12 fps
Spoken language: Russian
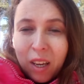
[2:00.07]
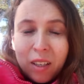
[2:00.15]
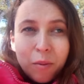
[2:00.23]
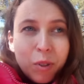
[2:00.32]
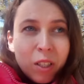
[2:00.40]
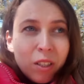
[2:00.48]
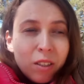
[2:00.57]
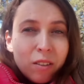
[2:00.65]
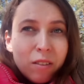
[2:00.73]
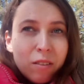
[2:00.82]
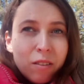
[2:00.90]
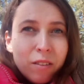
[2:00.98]
Ко мне
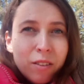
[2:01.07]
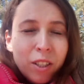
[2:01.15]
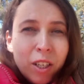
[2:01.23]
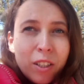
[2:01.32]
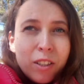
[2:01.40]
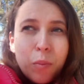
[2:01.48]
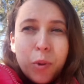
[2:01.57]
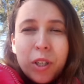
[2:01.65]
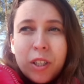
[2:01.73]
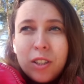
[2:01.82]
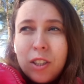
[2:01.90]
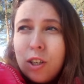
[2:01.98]
нередко
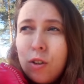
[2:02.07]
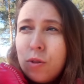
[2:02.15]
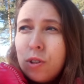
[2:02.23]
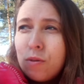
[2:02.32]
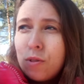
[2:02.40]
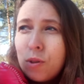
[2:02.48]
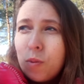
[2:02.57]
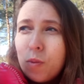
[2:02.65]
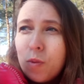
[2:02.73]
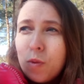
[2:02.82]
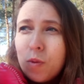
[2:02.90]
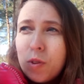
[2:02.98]
приходили люди вот
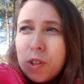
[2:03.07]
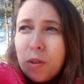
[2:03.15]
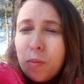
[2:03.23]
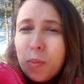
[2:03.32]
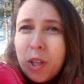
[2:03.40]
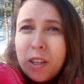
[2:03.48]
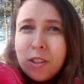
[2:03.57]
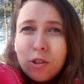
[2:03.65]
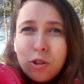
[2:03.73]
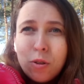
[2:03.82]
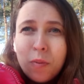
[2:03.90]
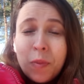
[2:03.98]
в этом плане,
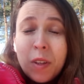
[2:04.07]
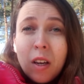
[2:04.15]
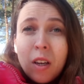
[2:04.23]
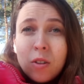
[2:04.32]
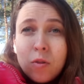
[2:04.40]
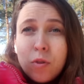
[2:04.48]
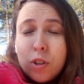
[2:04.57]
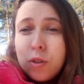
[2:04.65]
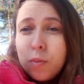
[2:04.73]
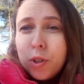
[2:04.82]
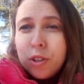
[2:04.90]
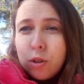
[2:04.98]
что ну вроде
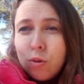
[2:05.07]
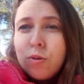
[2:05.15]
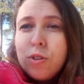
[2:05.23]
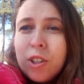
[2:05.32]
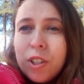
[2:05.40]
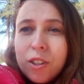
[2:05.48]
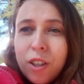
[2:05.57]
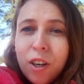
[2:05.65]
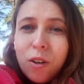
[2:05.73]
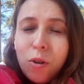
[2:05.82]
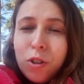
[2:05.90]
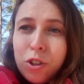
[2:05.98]
бы сотрудник это
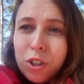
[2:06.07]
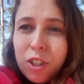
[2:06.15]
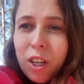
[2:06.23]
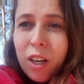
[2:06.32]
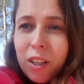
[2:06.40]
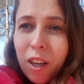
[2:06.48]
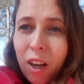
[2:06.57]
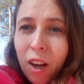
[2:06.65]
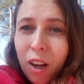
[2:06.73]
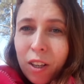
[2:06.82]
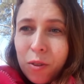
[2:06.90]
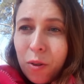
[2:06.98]
хороший, да,
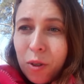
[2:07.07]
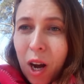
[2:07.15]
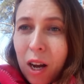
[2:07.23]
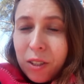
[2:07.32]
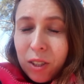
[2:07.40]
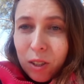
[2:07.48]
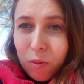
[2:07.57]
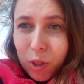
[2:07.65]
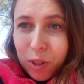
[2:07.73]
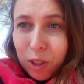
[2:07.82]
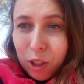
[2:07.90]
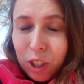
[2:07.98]
но как с ним
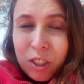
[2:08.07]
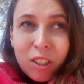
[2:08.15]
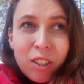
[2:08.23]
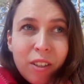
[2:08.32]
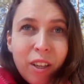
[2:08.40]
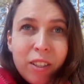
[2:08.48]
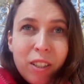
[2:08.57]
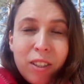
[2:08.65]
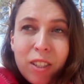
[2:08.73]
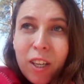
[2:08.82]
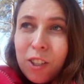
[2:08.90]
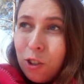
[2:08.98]
отношения наладить,
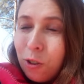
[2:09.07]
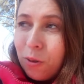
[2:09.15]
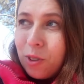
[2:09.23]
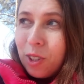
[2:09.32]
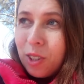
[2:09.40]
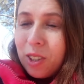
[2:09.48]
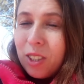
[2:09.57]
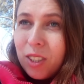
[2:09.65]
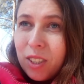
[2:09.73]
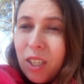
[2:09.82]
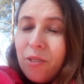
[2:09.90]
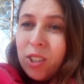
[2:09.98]
зная, что он нарцисс?
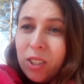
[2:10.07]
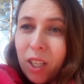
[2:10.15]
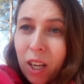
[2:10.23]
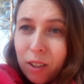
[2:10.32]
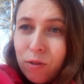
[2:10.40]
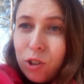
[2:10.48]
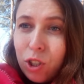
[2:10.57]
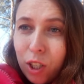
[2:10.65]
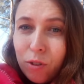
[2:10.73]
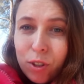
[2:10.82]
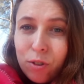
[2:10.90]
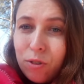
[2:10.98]
Я всегда
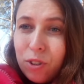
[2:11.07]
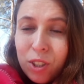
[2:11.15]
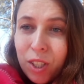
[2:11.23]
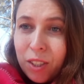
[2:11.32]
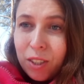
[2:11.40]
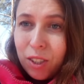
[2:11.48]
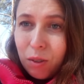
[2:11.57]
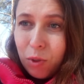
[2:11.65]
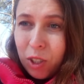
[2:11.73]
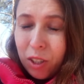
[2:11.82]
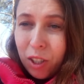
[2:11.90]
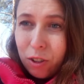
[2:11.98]
отвечаю одно, не надо с ними
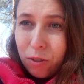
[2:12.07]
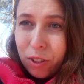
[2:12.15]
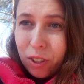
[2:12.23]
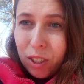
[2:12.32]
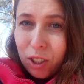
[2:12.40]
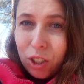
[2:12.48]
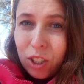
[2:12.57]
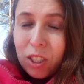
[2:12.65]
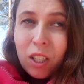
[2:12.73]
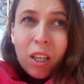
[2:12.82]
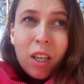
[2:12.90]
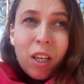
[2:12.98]
налаживать отношения.